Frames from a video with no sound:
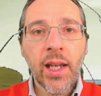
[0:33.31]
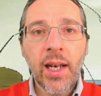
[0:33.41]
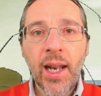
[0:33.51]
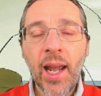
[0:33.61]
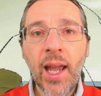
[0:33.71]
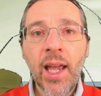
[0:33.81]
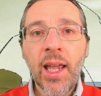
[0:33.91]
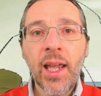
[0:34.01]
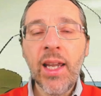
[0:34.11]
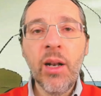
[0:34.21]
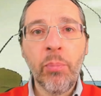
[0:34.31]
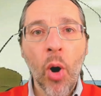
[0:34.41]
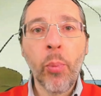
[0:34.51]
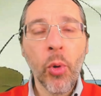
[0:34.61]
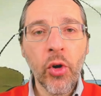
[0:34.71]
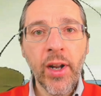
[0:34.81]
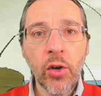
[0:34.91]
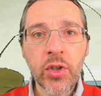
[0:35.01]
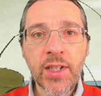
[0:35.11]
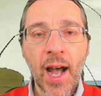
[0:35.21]
né il popolo né
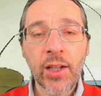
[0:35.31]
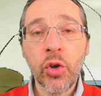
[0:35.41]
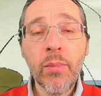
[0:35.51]
lo Stato,